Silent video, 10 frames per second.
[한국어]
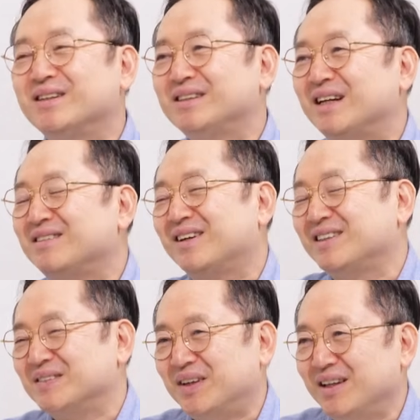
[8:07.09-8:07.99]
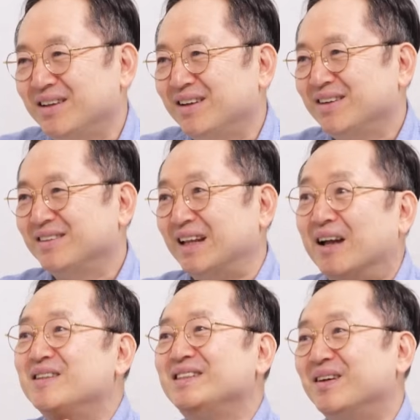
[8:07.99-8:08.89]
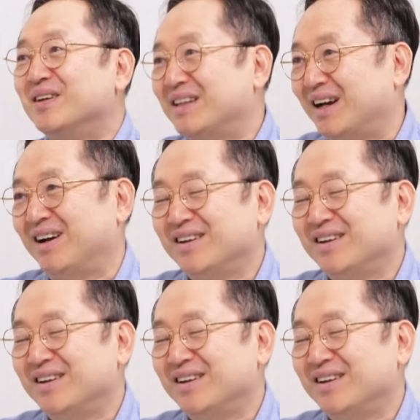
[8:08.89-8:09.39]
건 찬성하지만, 나는 예외다.